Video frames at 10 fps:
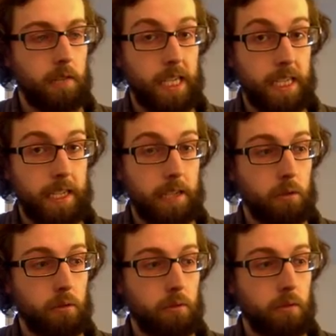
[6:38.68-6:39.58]
Je vais cliquer
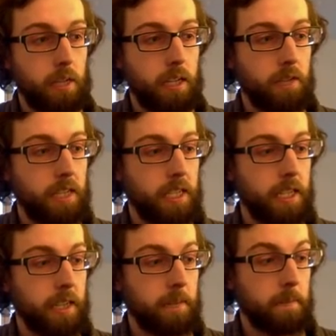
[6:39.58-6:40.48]
dessus et je vais
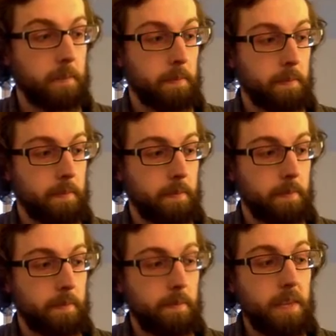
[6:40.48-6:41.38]
tirer.
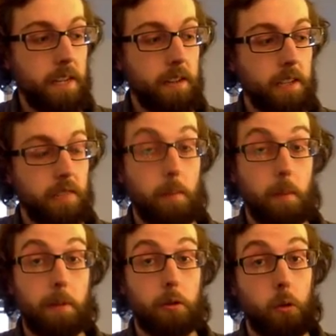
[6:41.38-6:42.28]
Ce qui va me
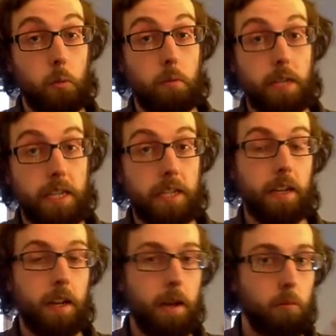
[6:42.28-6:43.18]
permettre de dupliquer
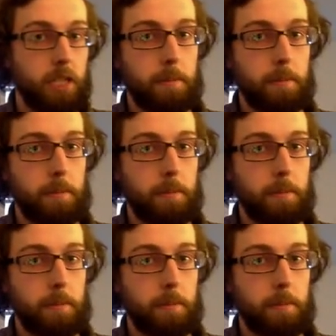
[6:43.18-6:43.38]
mon